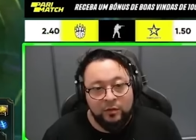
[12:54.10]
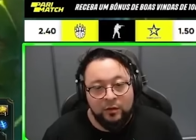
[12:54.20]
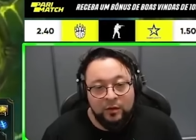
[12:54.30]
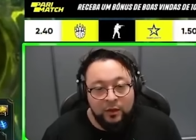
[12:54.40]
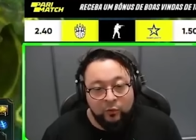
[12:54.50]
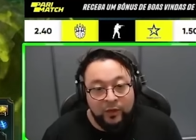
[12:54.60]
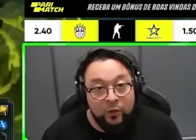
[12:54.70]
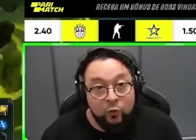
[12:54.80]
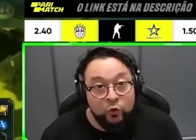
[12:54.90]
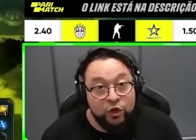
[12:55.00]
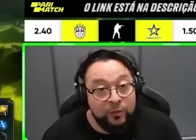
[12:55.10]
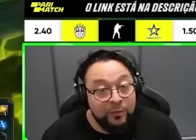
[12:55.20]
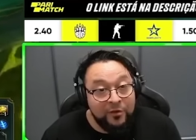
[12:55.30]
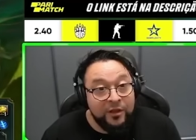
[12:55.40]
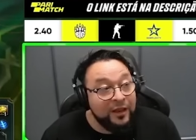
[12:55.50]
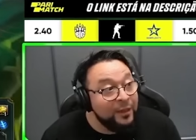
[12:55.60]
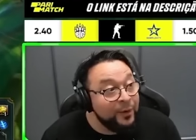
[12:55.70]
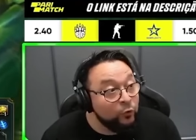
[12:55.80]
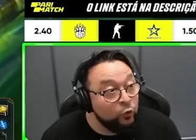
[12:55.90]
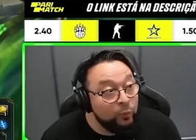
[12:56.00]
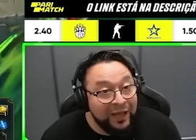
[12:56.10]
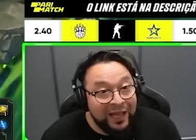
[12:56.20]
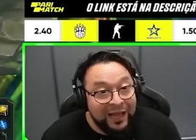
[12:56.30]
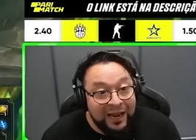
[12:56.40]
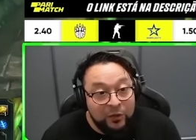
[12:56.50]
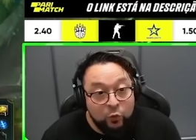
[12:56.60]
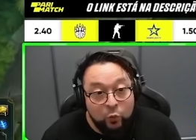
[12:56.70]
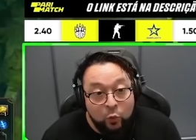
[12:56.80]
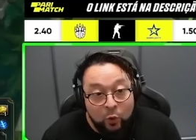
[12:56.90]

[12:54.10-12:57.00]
É isso. Tem o ult. Imagina, lembra o do Macacaradio? o combo?